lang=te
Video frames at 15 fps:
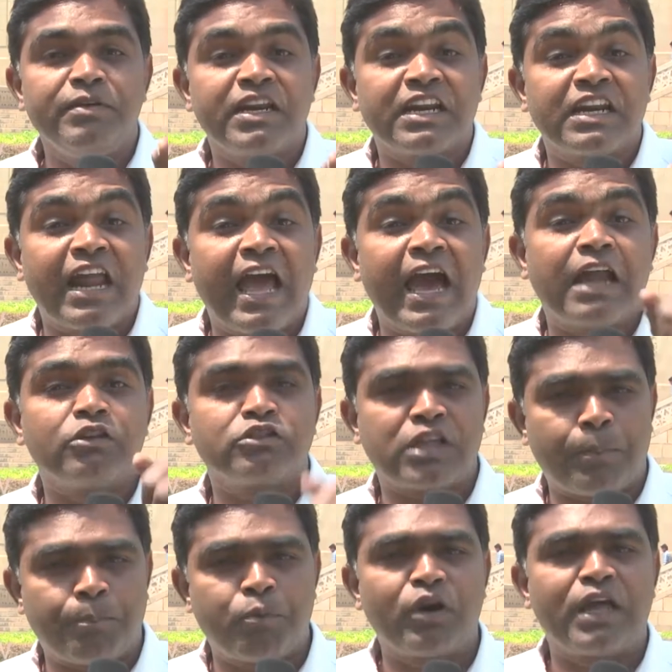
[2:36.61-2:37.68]
నిర్ణయాలు
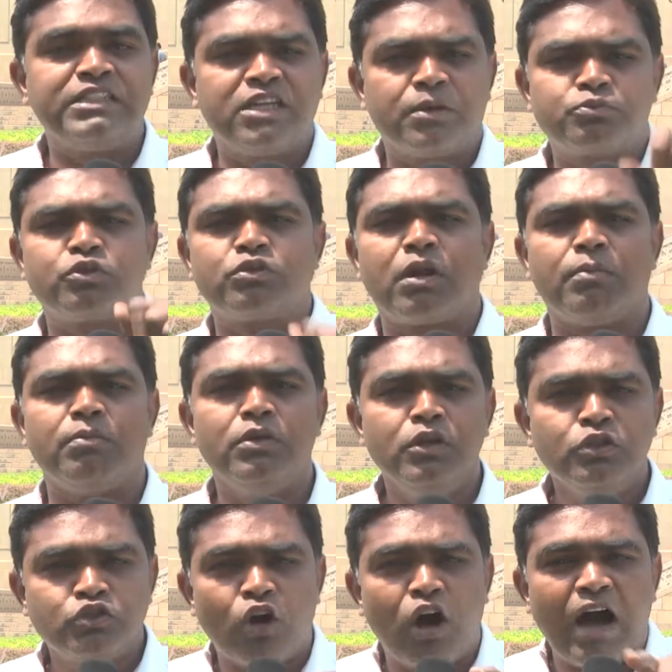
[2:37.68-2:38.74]
తప్పుడని చెప్తున్నాం
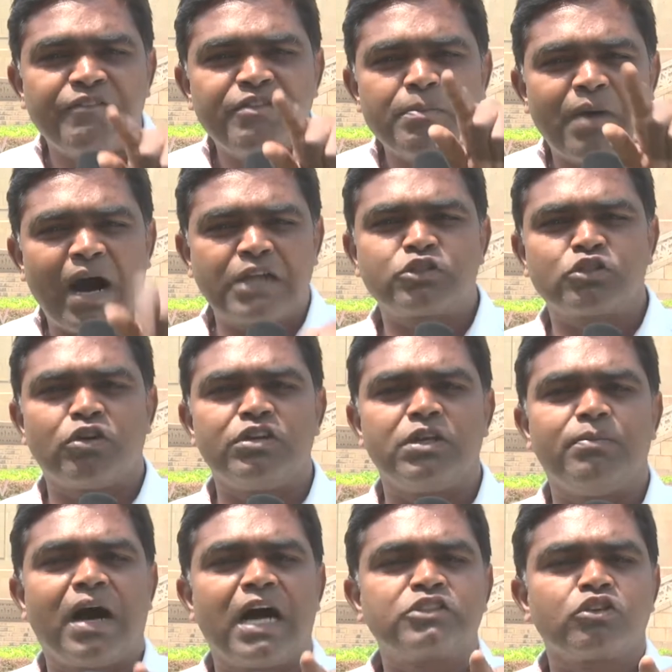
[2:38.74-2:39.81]
సో అవి మార్చుకోండి
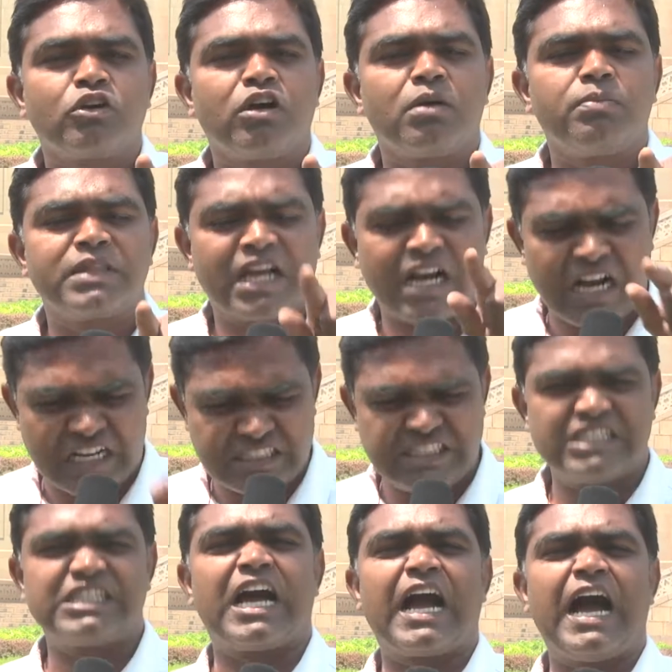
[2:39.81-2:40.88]
మార్చుకోకపోతే
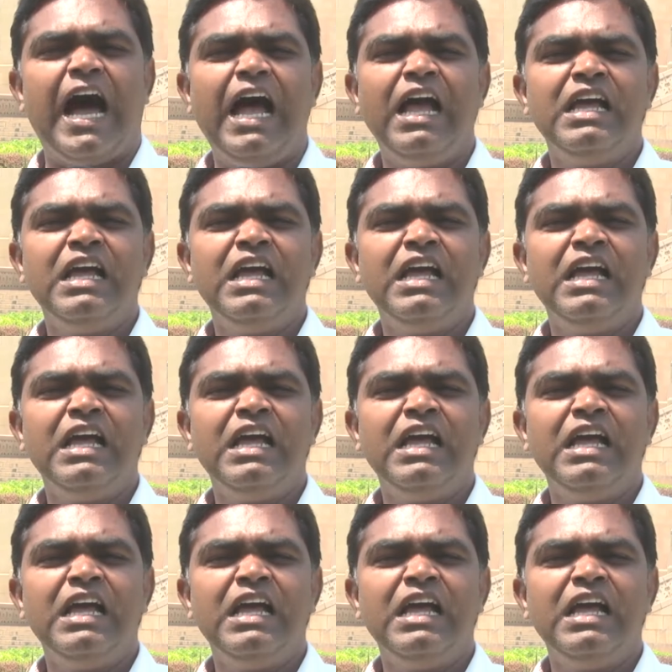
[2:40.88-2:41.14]
ఖచ్చితంగా